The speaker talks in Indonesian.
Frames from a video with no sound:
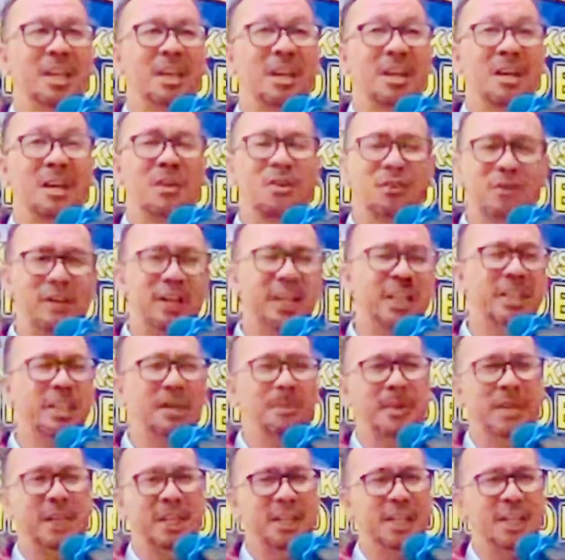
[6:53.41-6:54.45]
Konkretnya
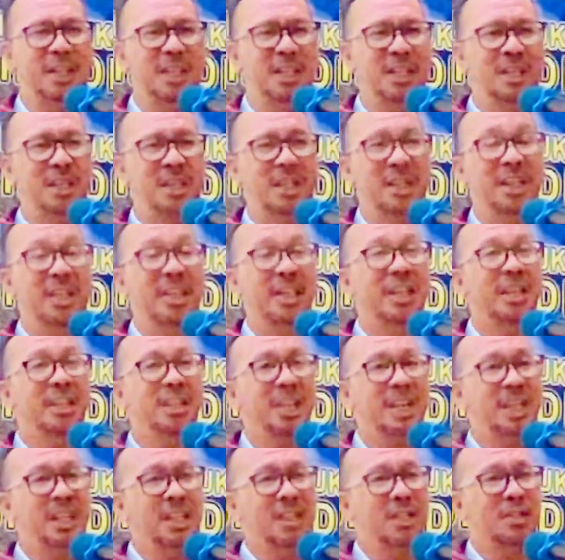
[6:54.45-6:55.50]
begini, kita
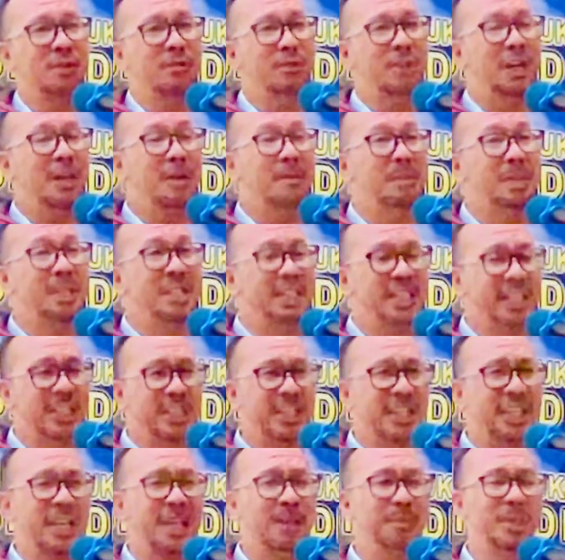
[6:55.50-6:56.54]
yang sudah
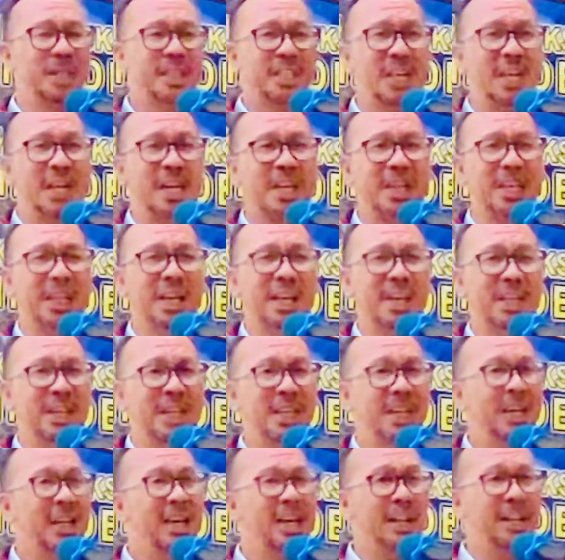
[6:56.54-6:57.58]
mencintai misa harian
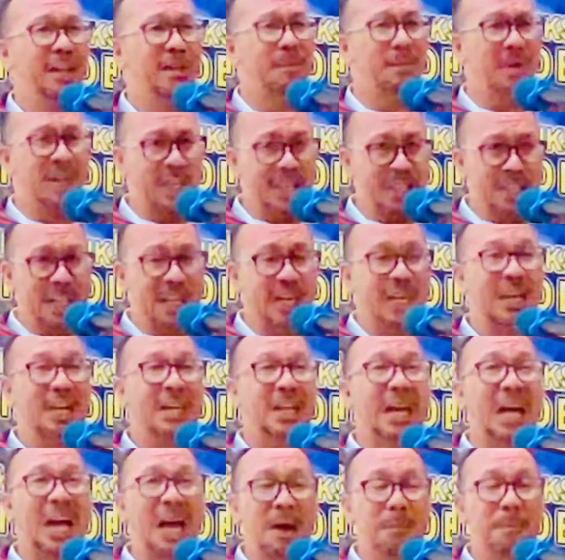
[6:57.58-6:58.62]
karena merasakan
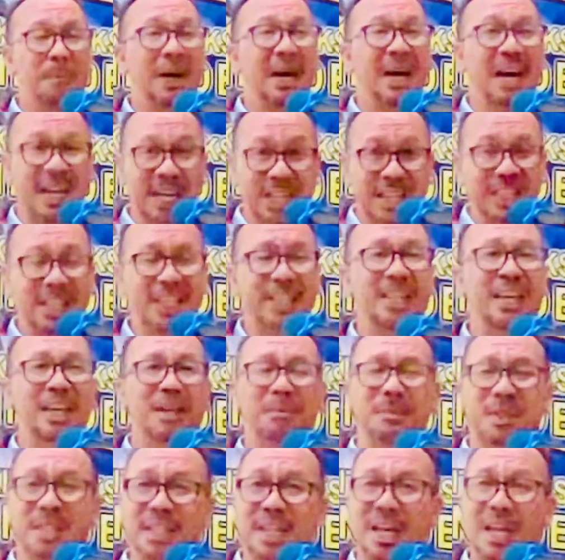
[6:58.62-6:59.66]
apa artinya
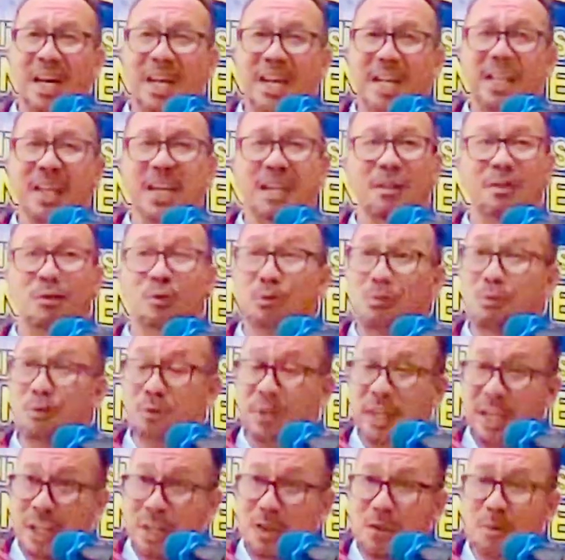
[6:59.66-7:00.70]
misa harian untuk
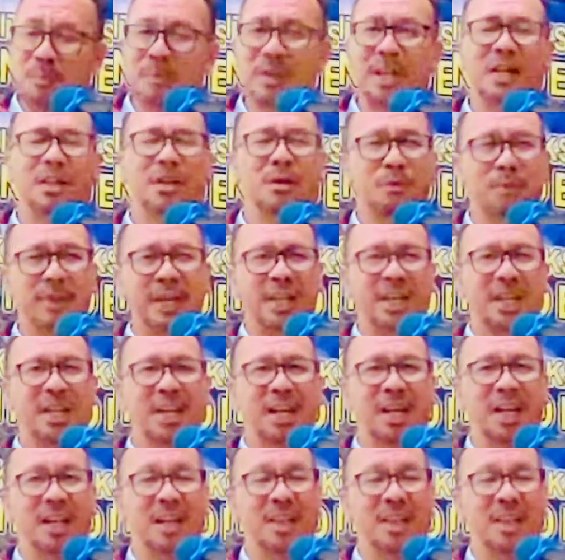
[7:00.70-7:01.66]
hidup dan keluarga,